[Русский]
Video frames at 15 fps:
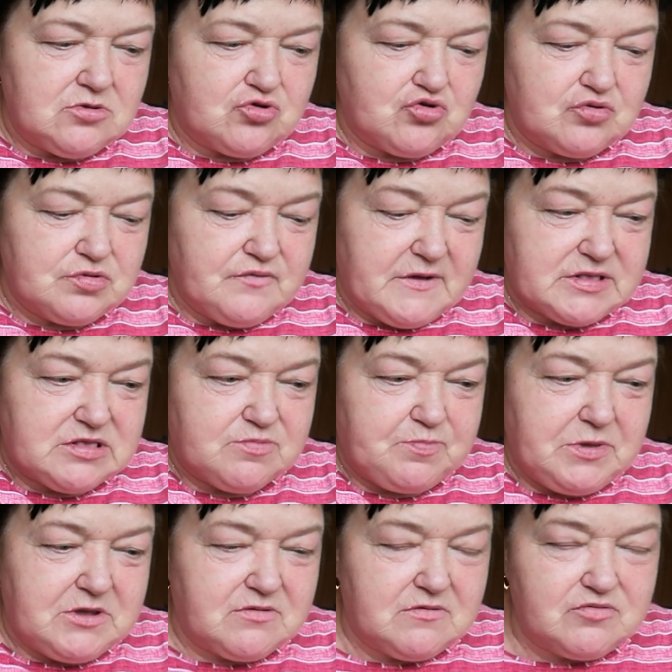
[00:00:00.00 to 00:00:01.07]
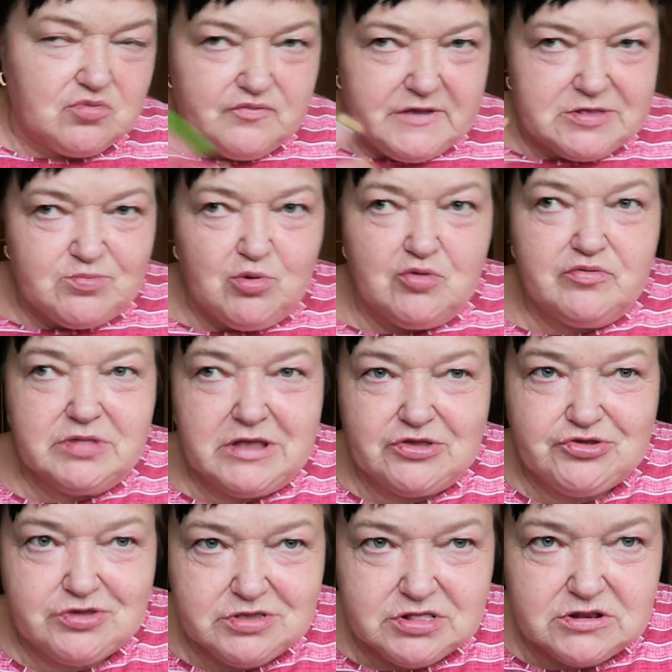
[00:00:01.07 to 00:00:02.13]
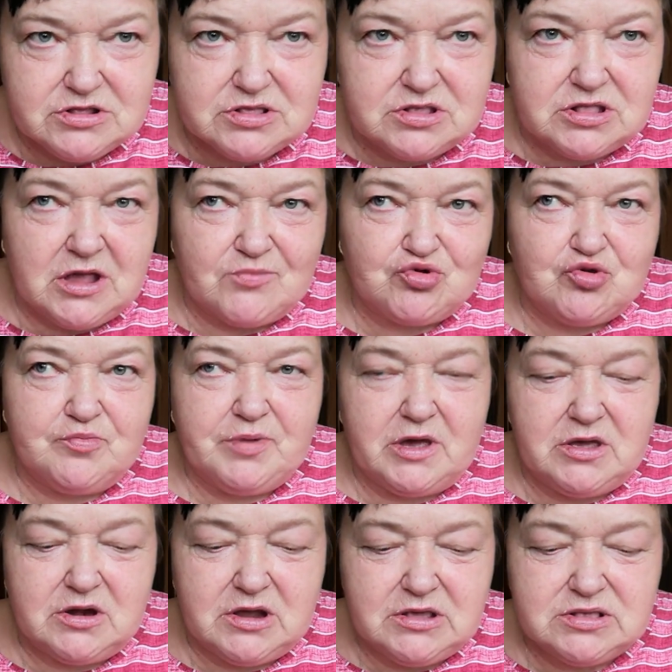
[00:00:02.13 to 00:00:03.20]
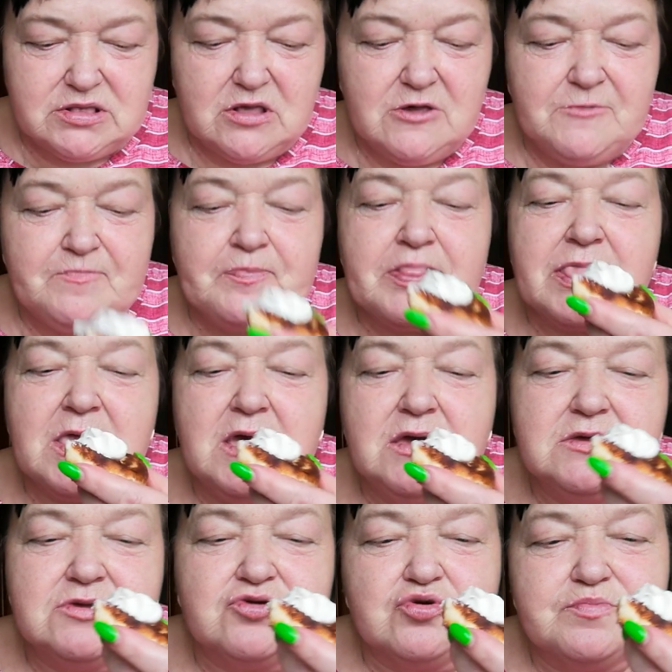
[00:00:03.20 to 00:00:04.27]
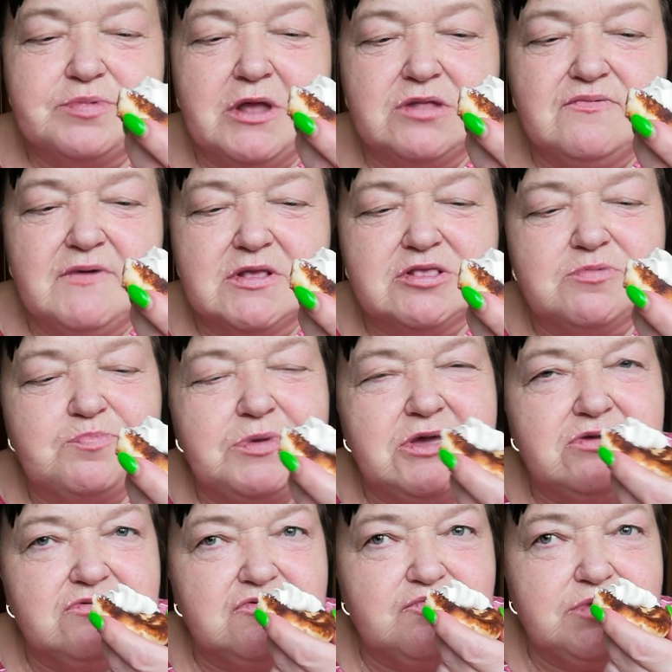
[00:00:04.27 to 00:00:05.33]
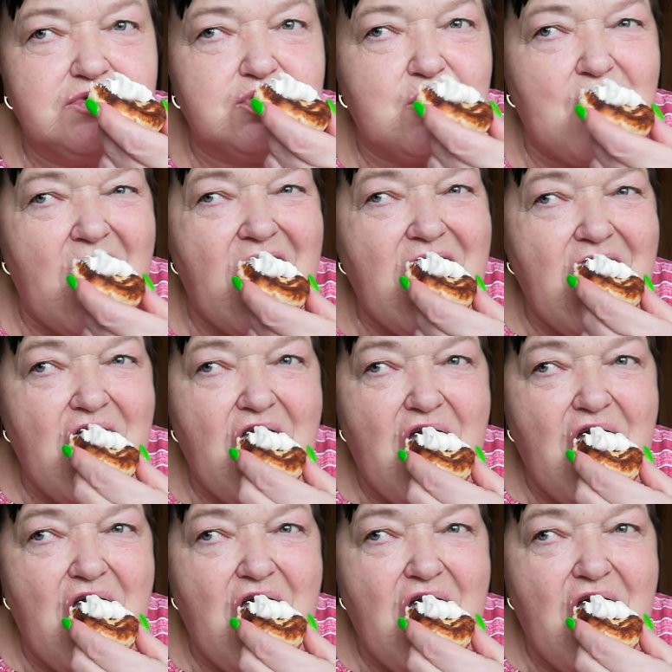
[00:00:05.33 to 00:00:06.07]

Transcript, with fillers: Что 21, ну 8 начислится там, чтобы раз, чтобы до 21 мне все